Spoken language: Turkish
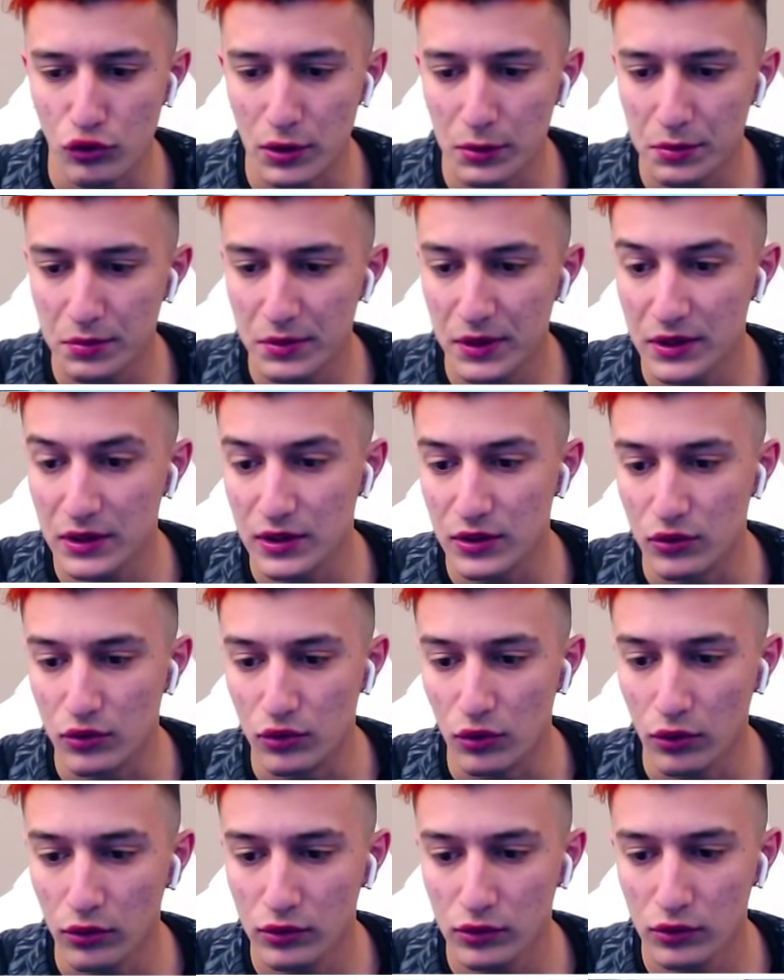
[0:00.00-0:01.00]
75
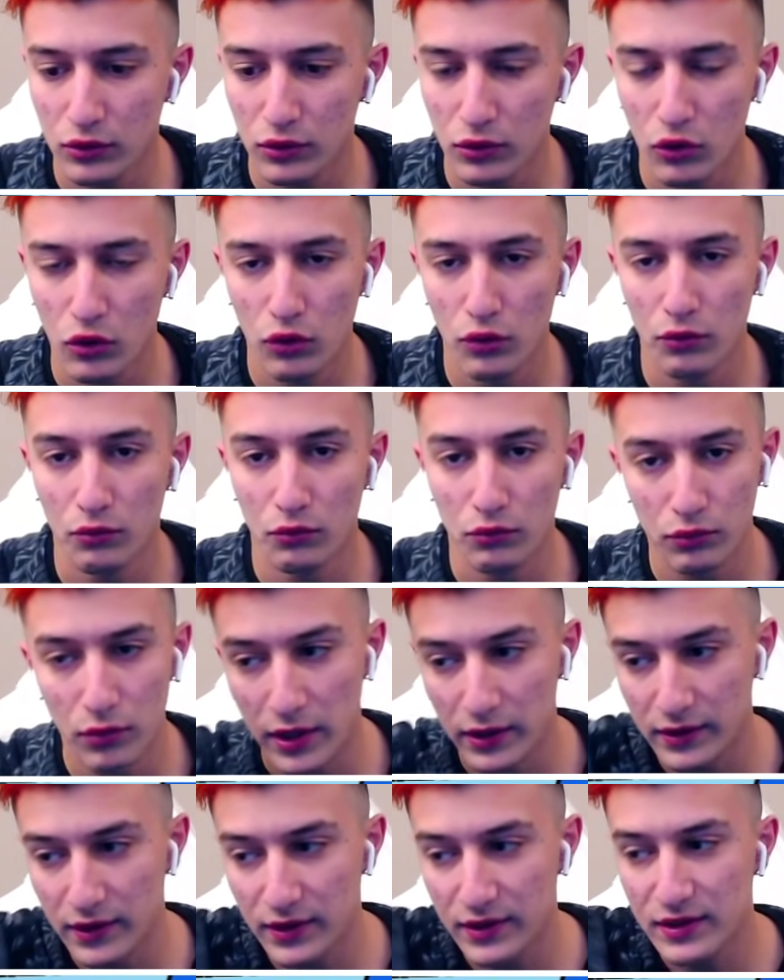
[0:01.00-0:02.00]
istiyor.
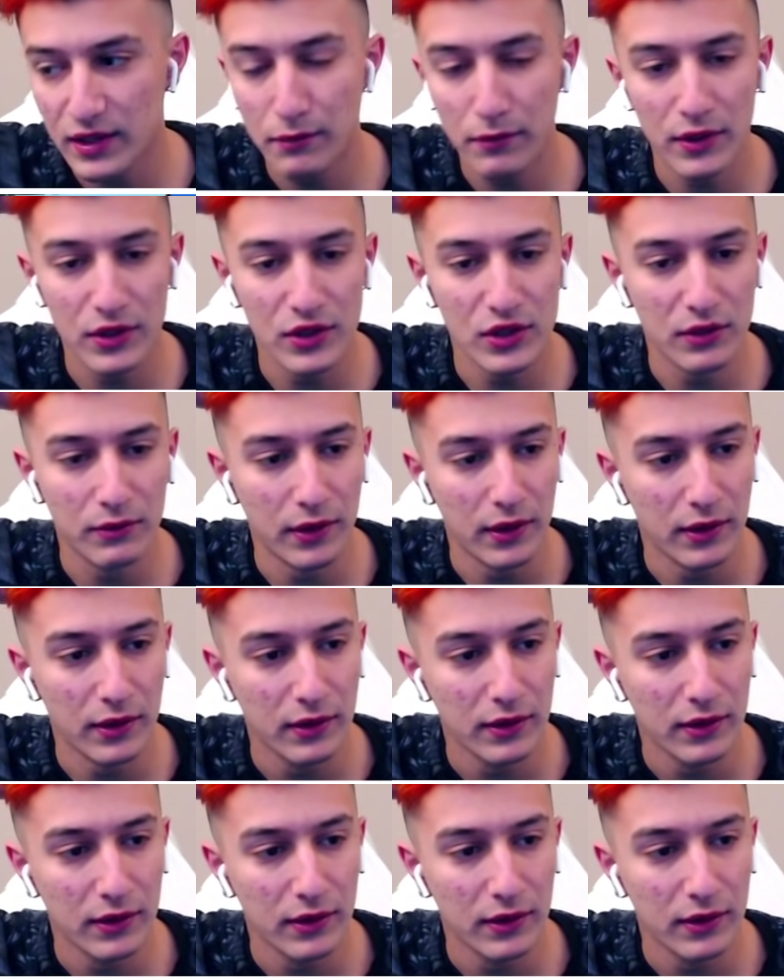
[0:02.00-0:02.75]
Arttırsam mı acaba?